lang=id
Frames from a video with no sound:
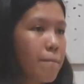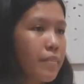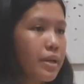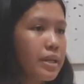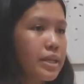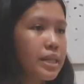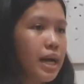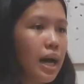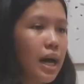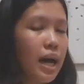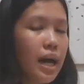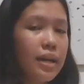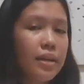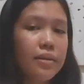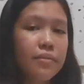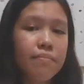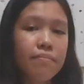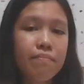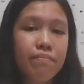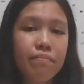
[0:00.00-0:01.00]
jangan
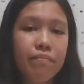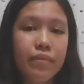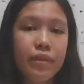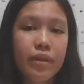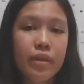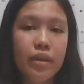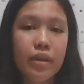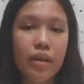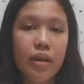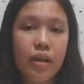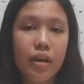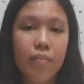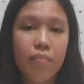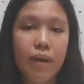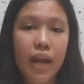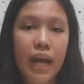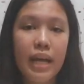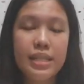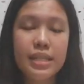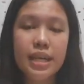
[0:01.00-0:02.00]

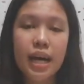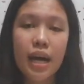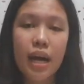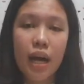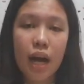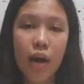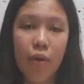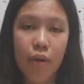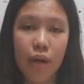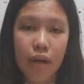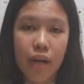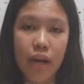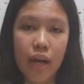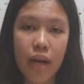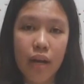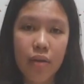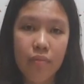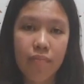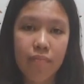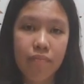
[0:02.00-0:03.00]
merasa engkau rendah,
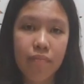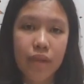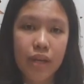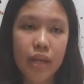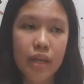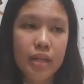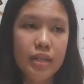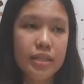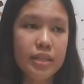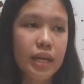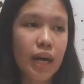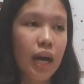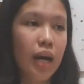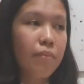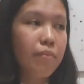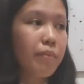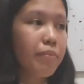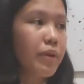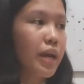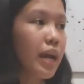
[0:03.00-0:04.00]

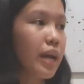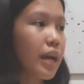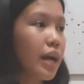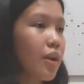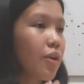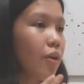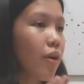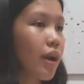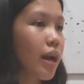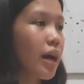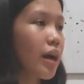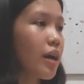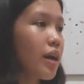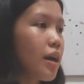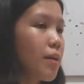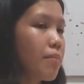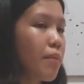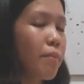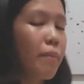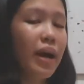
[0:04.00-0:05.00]
Jangan membiarkan orang
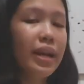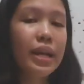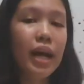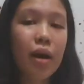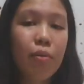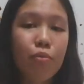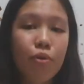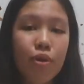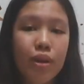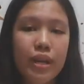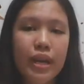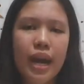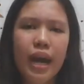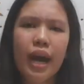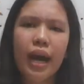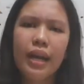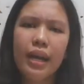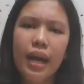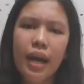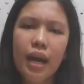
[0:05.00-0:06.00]
memandangmu rendah
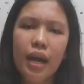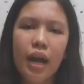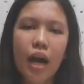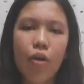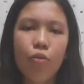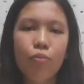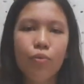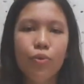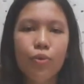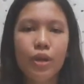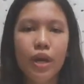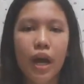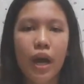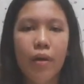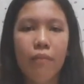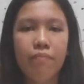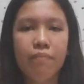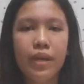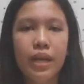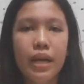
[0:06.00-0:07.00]
karena engkau muda.
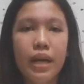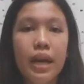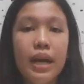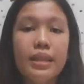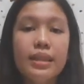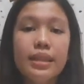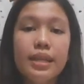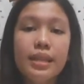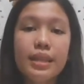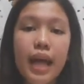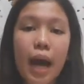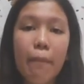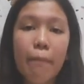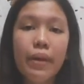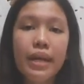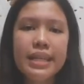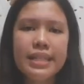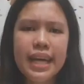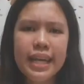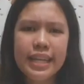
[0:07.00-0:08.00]

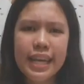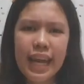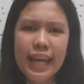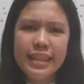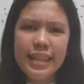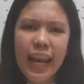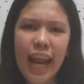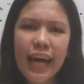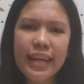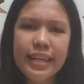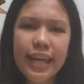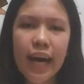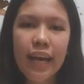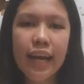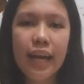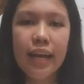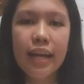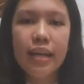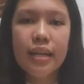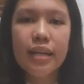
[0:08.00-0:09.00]
Tetapi jadilah
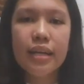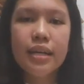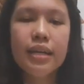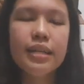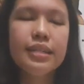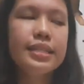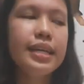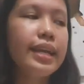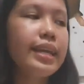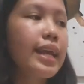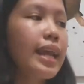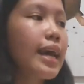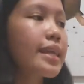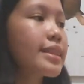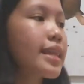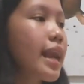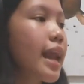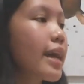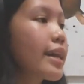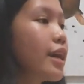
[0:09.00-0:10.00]
teladan. Jadilah
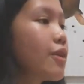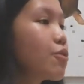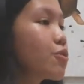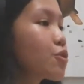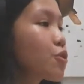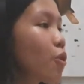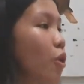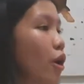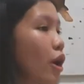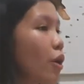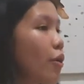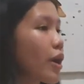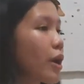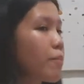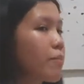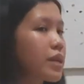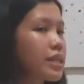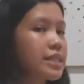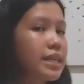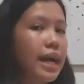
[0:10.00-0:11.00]
teladan untuk orang-orang
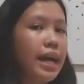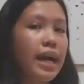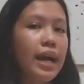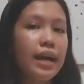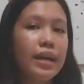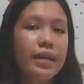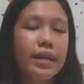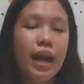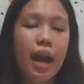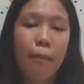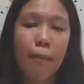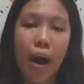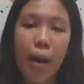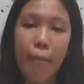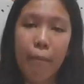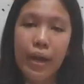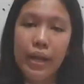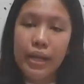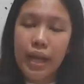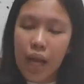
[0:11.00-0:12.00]
percaya dalam
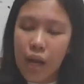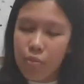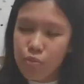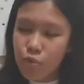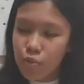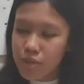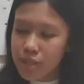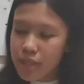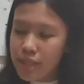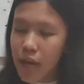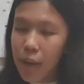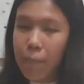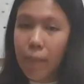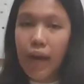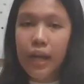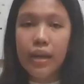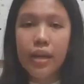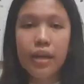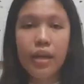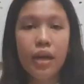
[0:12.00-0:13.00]
apa? Dalam
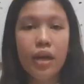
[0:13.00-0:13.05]
ucapan,